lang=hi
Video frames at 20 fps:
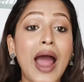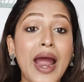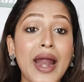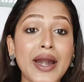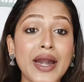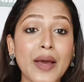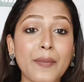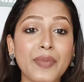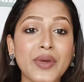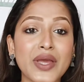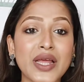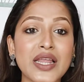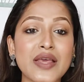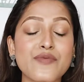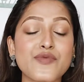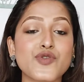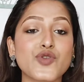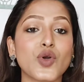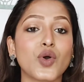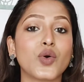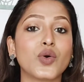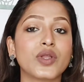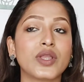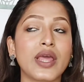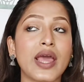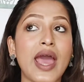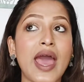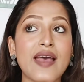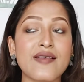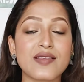एंड आपकी लिप्स जो
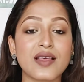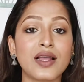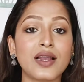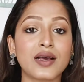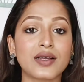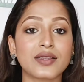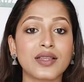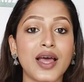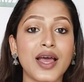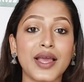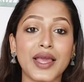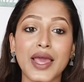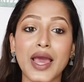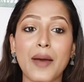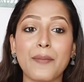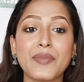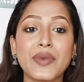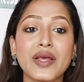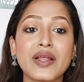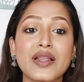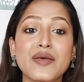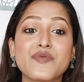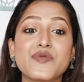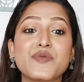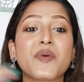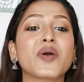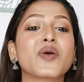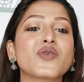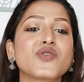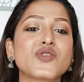होती है ऐसा लगता है कि आपने
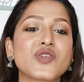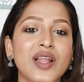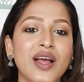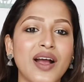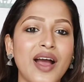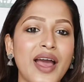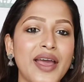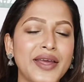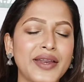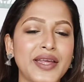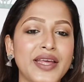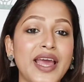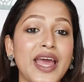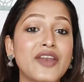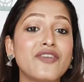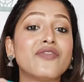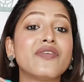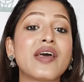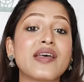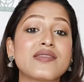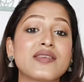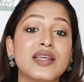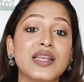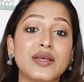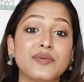लिप्स पे कुछ लगाए नहीं है एंड वैसी